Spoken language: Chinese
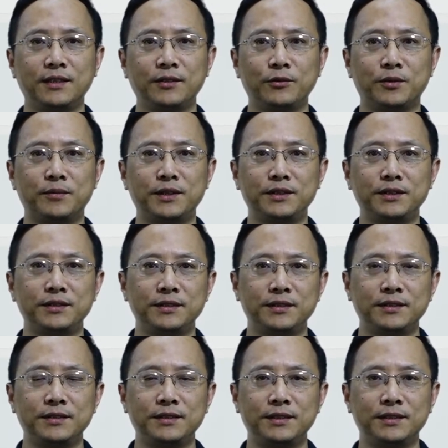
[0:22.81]
我们
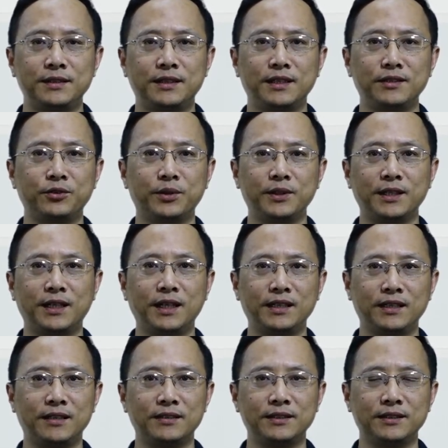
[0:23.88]
其实更多的看
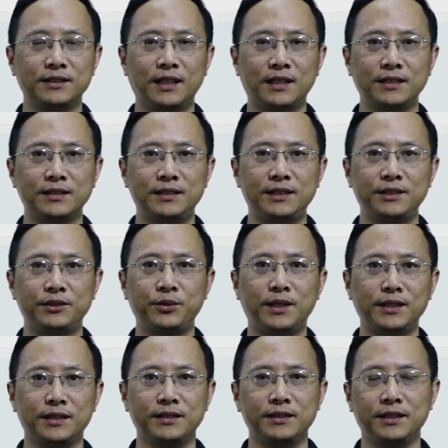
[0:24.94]
到是它的计算
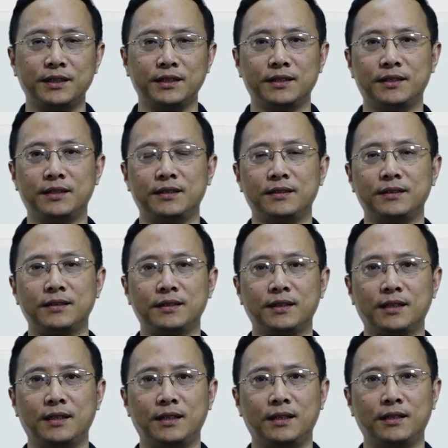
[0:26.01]
的这个
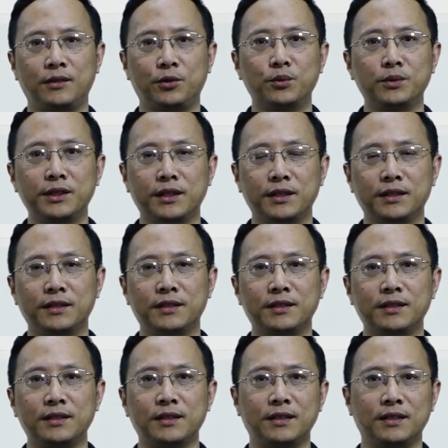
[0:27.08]
呃功能
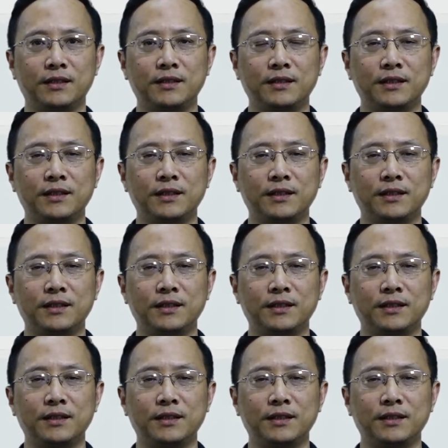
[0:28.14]
啊。